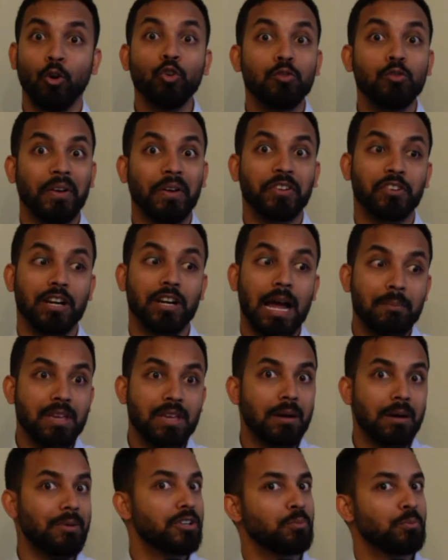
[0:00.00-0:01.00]
ওন মাস্টার আমি
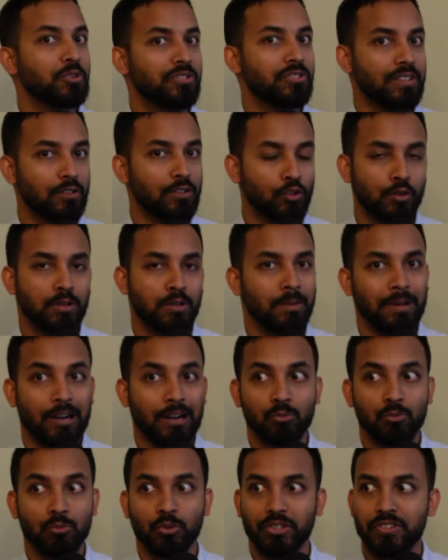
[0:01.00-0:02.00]
আমার উপর সেন্সরশিপ
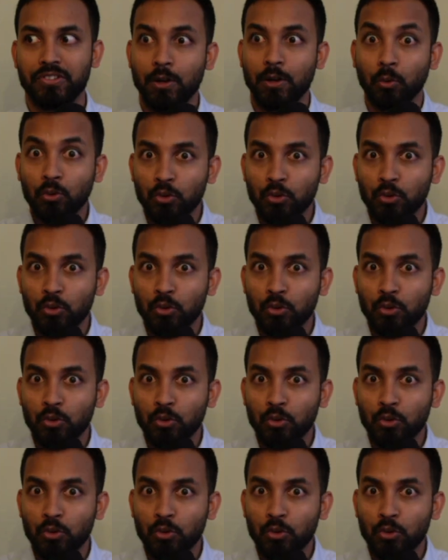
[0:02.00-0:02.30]
আরোপ করতেছি